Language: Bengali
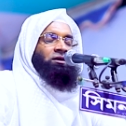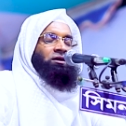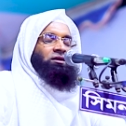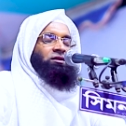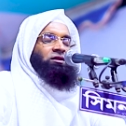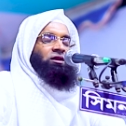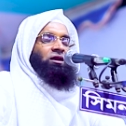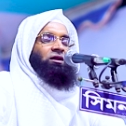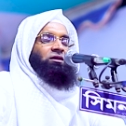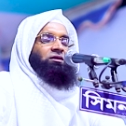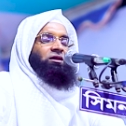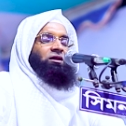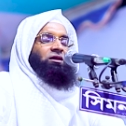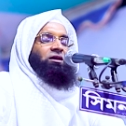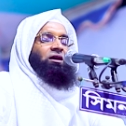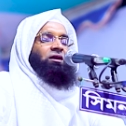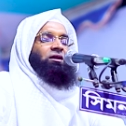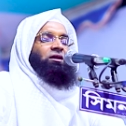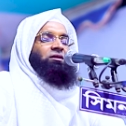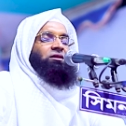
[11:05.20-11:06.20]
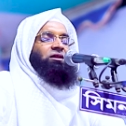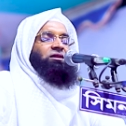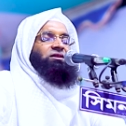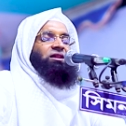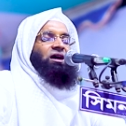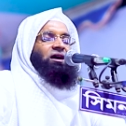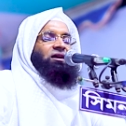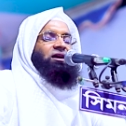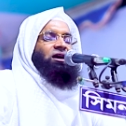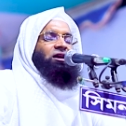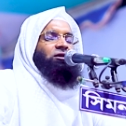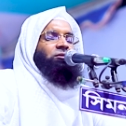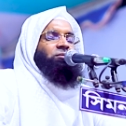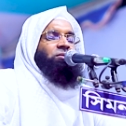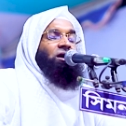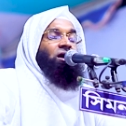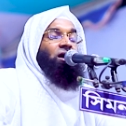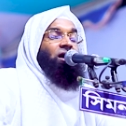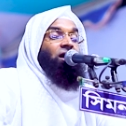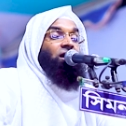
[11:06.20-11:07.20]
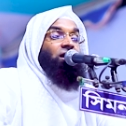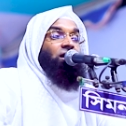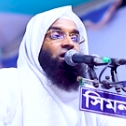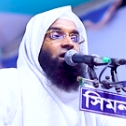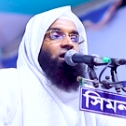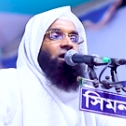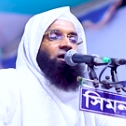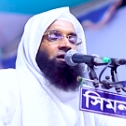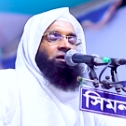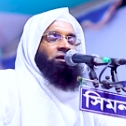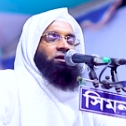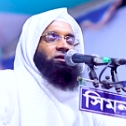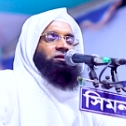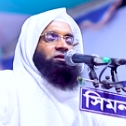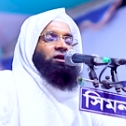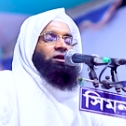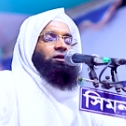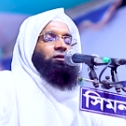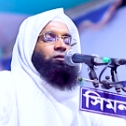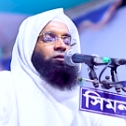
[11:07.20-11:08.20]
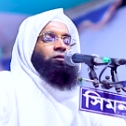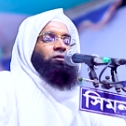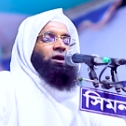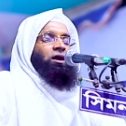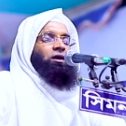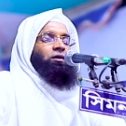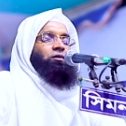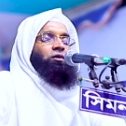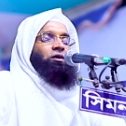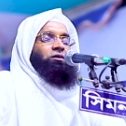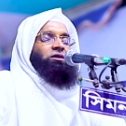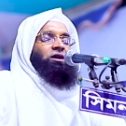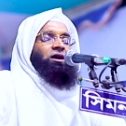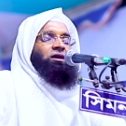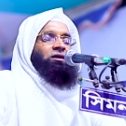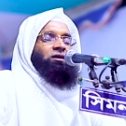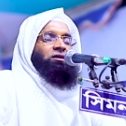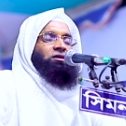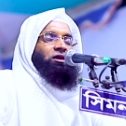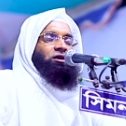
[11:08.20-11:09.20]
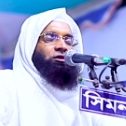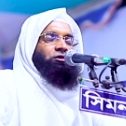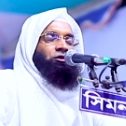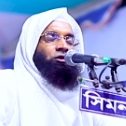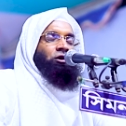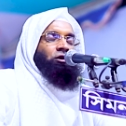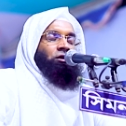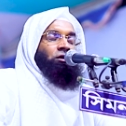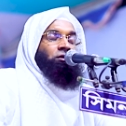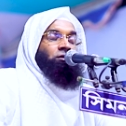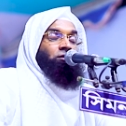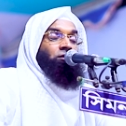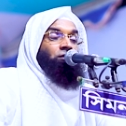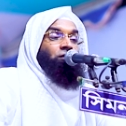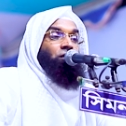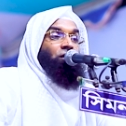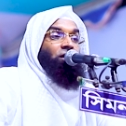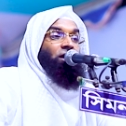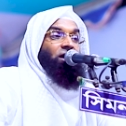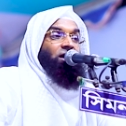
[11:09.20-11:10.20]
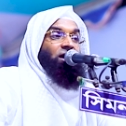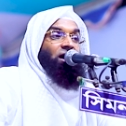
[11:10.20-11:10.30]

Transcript: নিজের দিকে নিজে তাকাইবেন নিজের গোনার কথা নিজে স্মরণ করে